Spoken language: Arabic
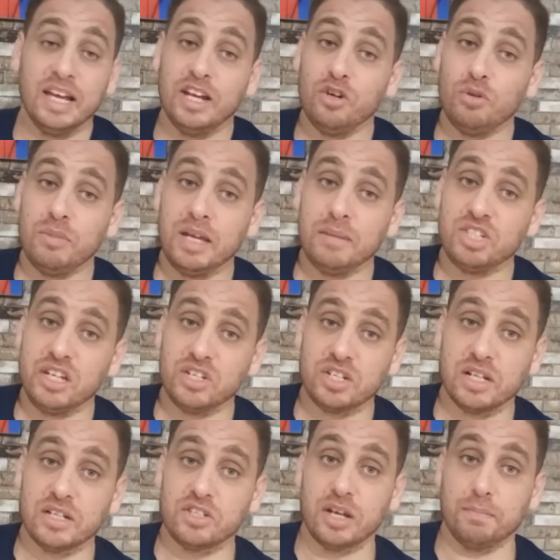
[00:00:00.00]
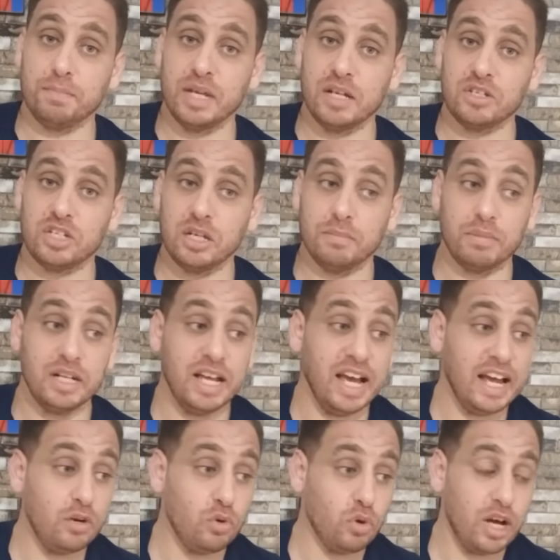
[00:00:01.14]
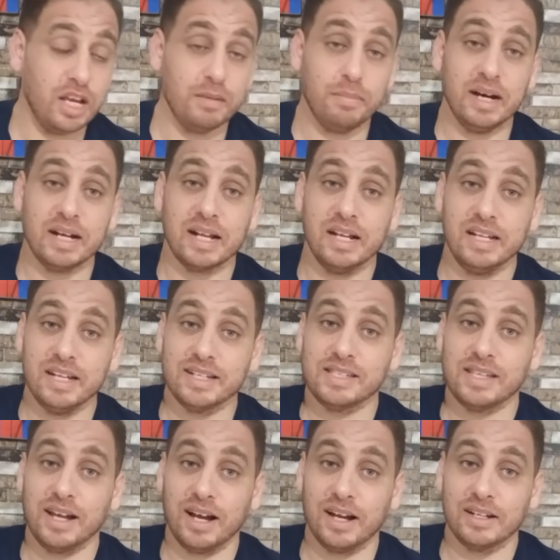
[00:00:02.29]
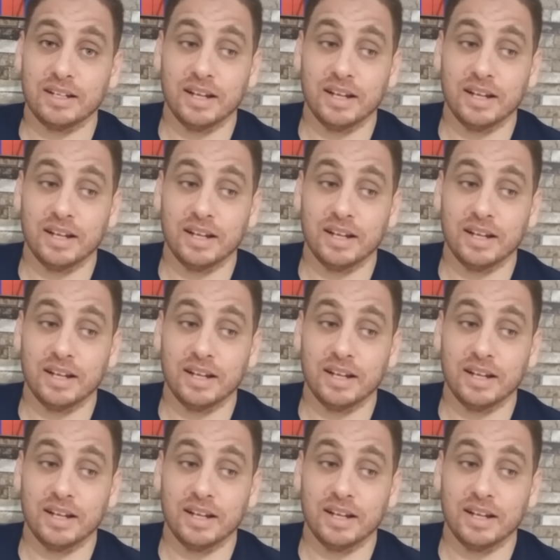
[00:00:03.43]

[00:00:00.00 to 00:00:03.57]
انه ما يمشيش للتشامبيونشيب لانه عباره لياس سعد